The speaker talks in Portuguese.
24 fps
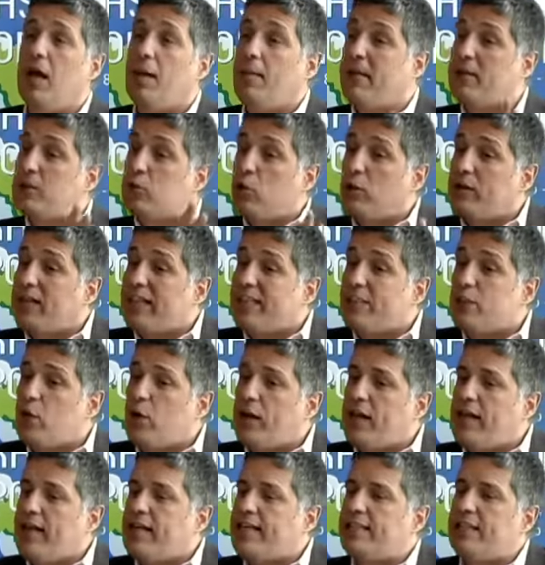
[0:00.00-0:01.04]
Mas quando as
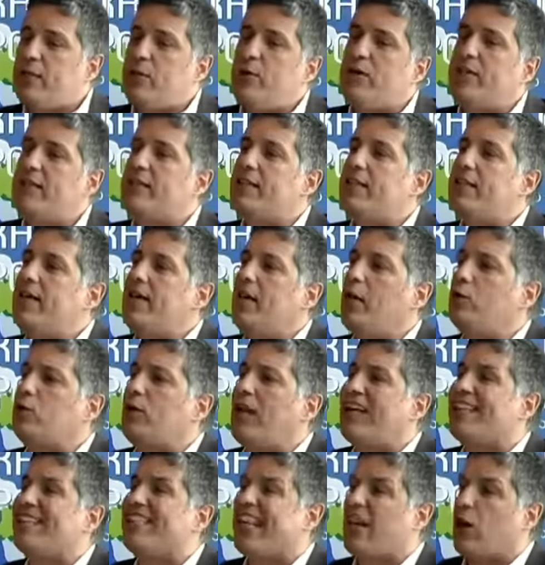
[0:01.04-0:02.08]
senhorinhas iam entrando
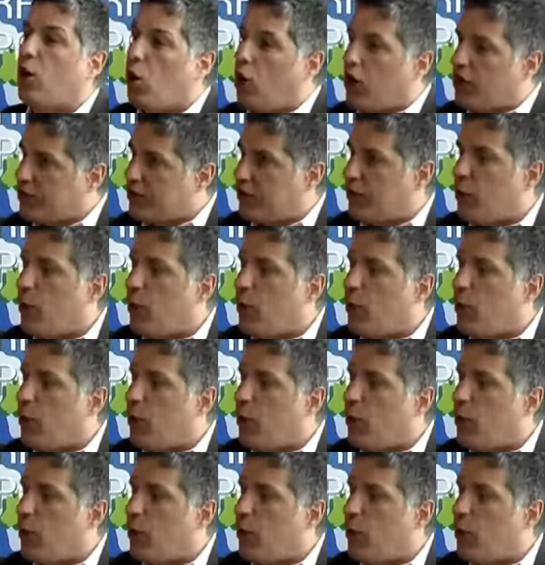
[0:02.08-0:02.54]
nessa loja